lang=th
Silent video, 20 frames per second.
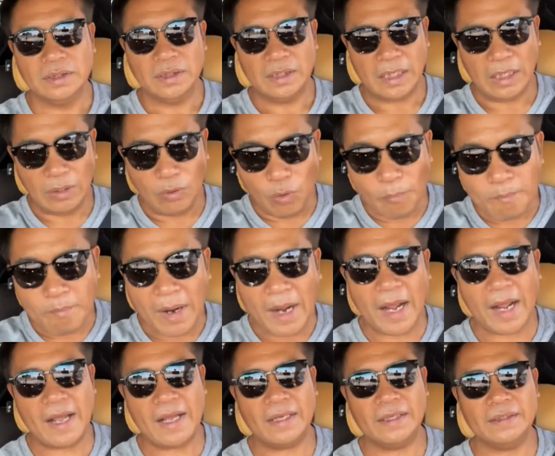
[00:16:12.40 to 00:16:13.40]
แล้วลม
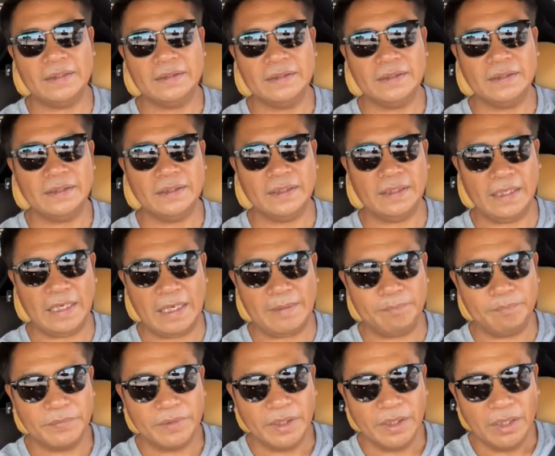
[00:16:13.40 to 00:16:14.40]
มานะครับ
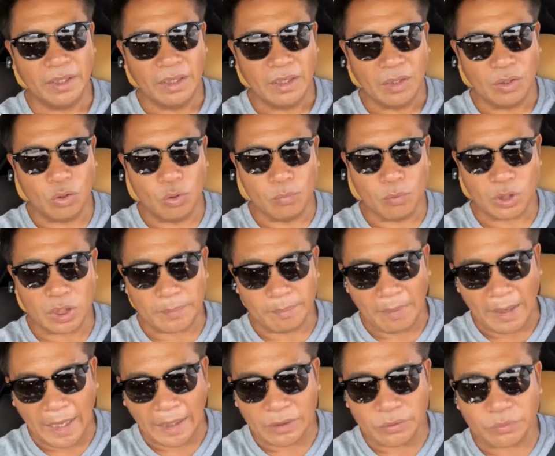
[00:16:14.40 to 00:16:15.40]
ลมก็จะ
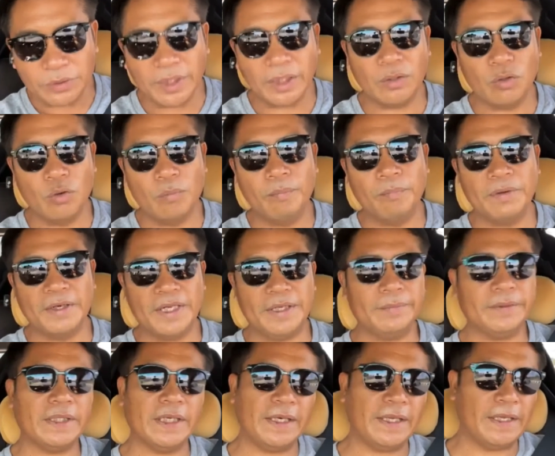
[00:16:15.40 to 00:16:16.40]
พัดตรงนี้ลงหนี
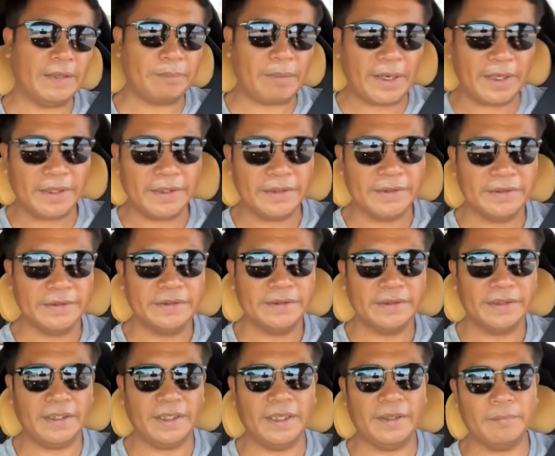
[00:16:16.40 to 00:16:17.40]
ทะเลไป
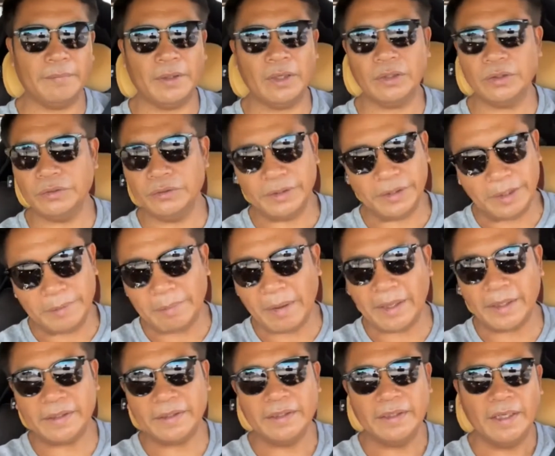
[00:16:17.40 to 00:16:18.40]
นะฮะมันก็หนีไป
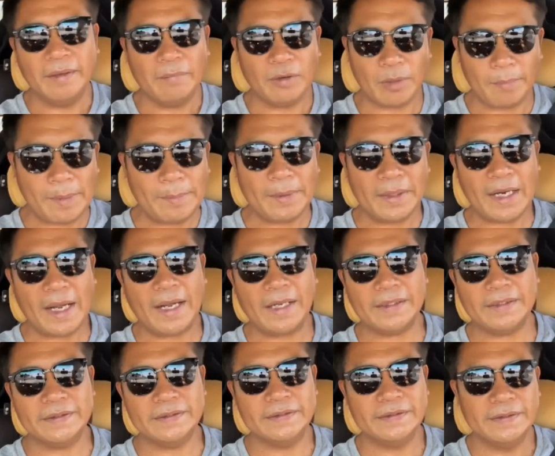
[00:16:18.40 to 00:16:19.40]
มันก็เป็นไปได้
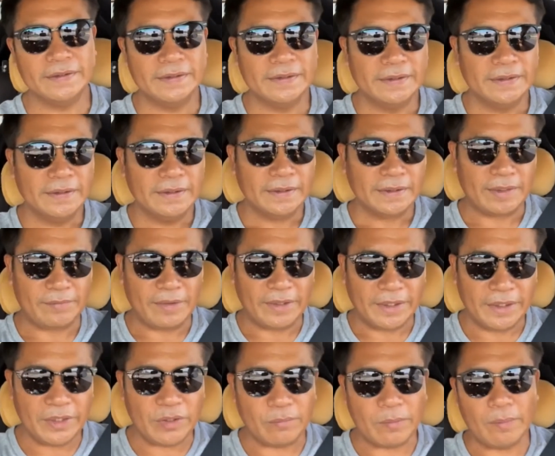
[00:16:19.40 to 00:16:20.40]
แต่วัน
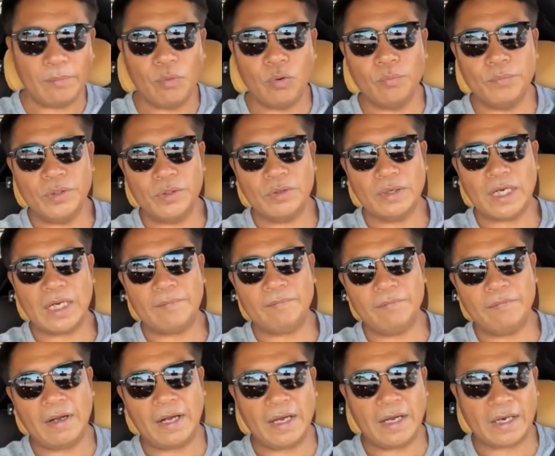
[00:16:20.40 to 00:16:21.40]
นี้ที่ผมมาพูดพี่น้องครับ
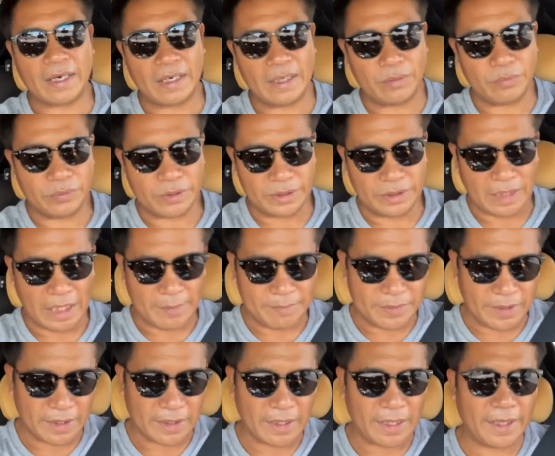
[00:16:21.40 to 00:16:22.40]
ว่าเราจะ
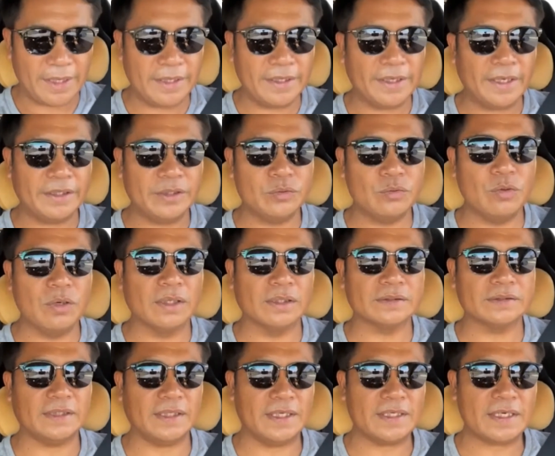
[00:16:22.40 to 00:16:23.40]
ทำอย่างไรในช่วง
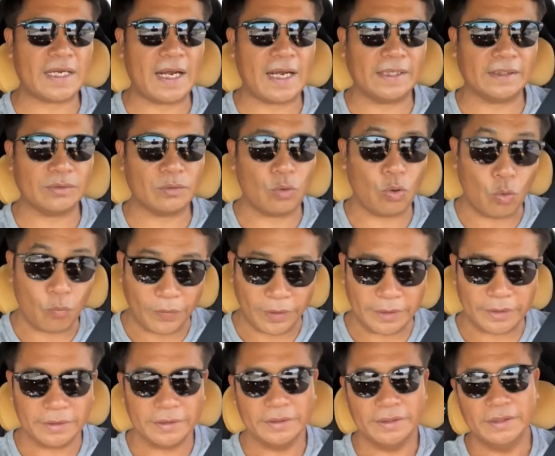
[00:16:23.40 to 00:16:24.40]
สถานการณ์โควิด
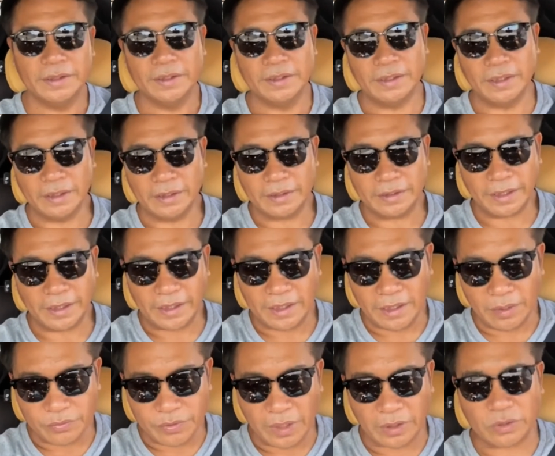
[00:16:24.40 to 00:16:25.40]
หนึ่งจิต
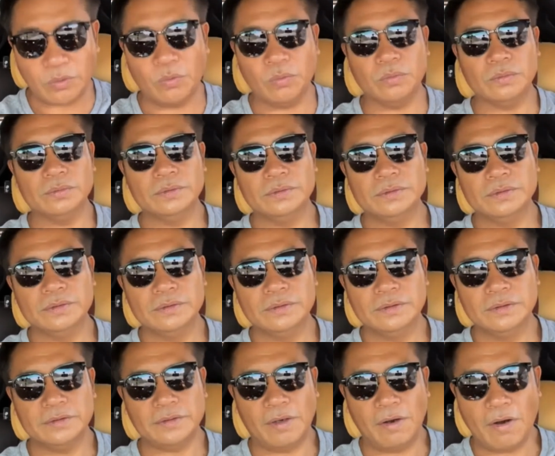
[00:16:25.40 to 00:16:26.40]
เราจะตก
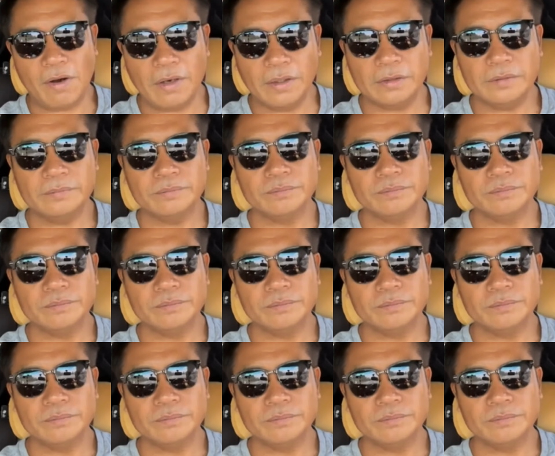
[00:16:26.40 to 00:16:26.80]
สอง